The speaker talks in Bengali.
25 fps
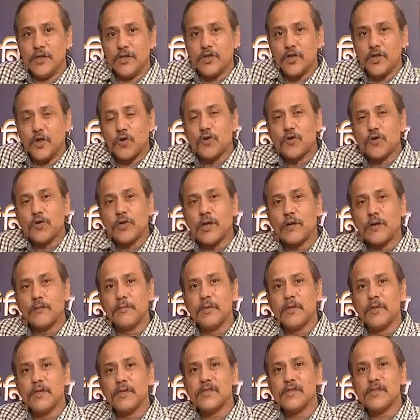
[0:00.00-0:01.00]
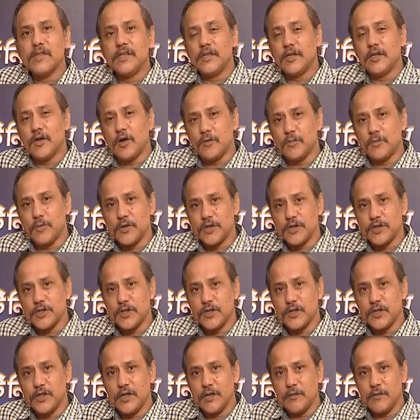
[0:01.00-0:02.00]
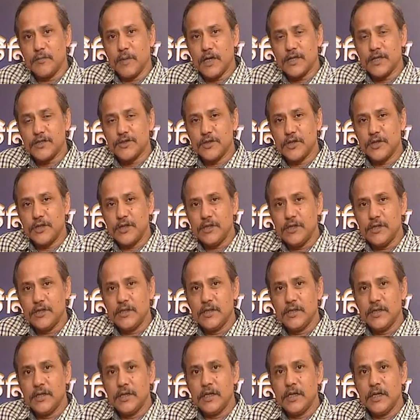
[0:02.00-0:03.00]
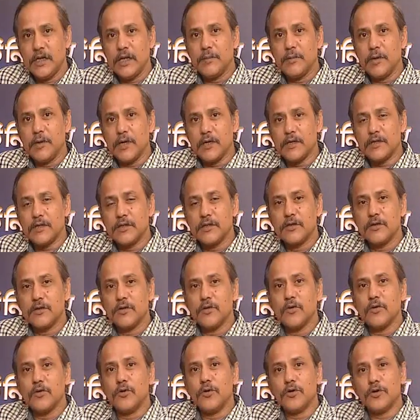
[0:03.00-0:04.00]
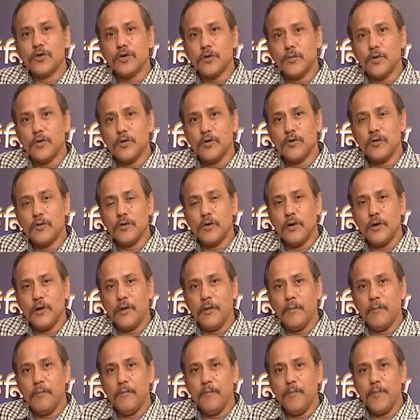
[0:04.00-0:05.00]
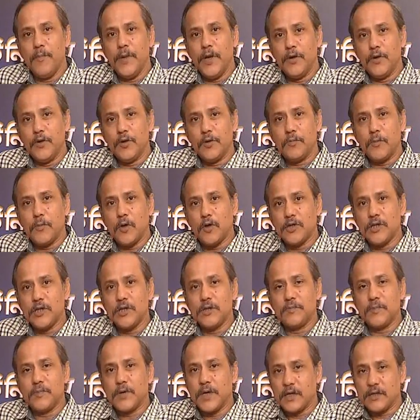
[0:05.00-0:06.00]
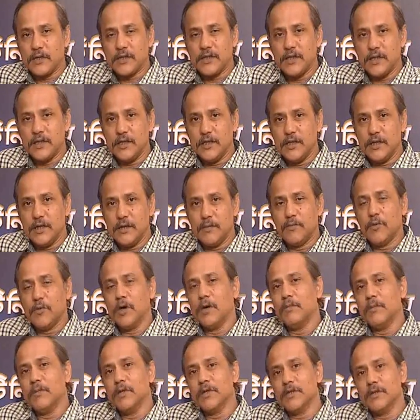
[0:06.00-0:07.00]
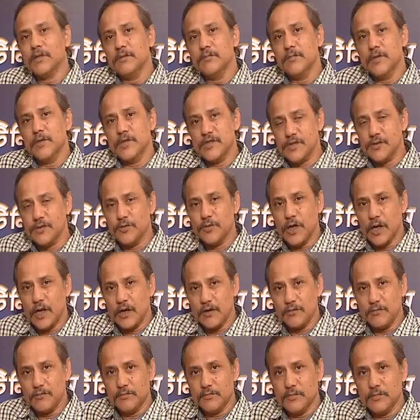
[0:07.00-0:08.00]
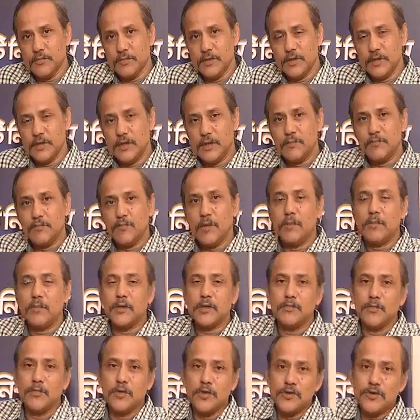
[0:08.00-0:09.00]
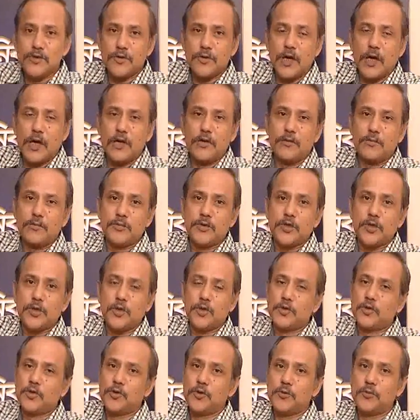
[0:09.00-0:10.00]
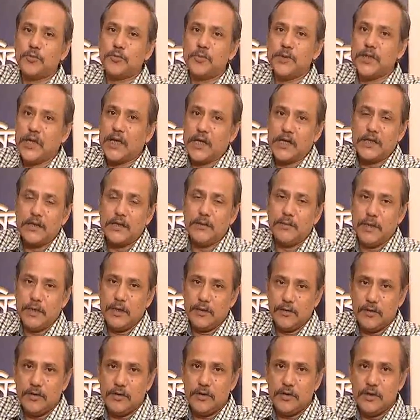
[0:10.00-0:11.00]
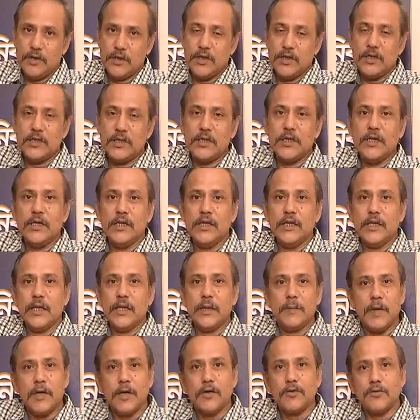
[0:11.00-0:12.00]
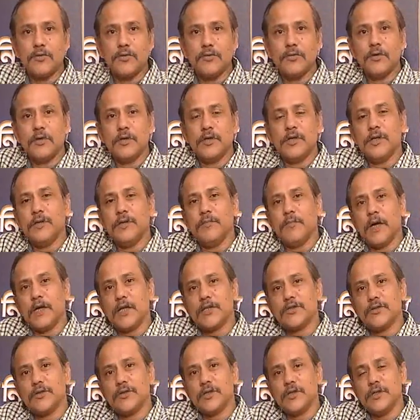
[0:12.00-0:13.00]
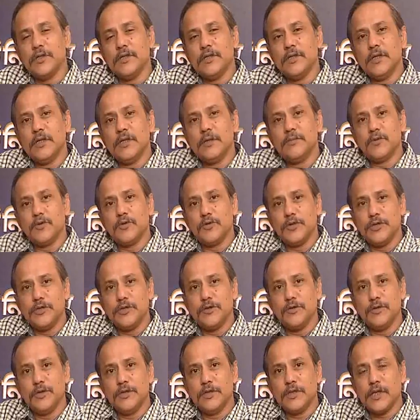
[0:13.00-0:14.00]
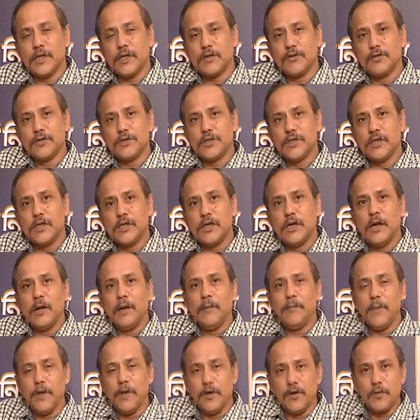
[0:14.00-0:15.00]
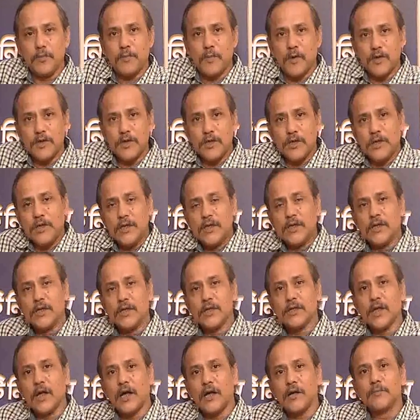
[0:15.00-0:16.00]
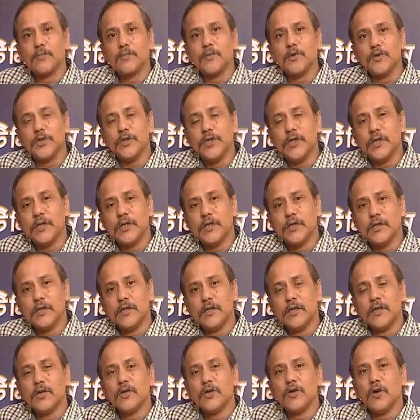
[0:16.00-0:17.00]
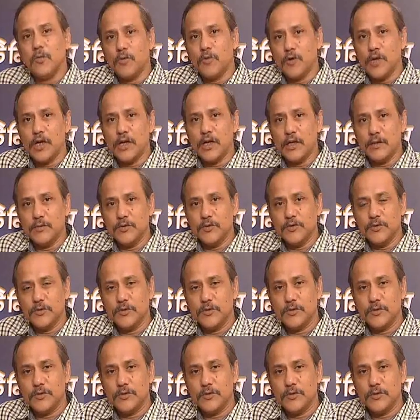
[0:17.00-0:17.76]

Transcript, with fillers: চট্টগ্রাম সিটি কর্পোরেশন নির্বাচনে এবার অন্যতম মেয়র পদের প্রার্থী মোহাম্মদ মঞ্জুর আলম মোহাম্মদ মঞ্জুর আলম সদ্য বিদায়ী মেয়র তিনি এবারও নির্বাচনে প্রতিদ্বন্দ্বিতা করছেন মেয়র পদে তার প্রতীক কমলা লেবু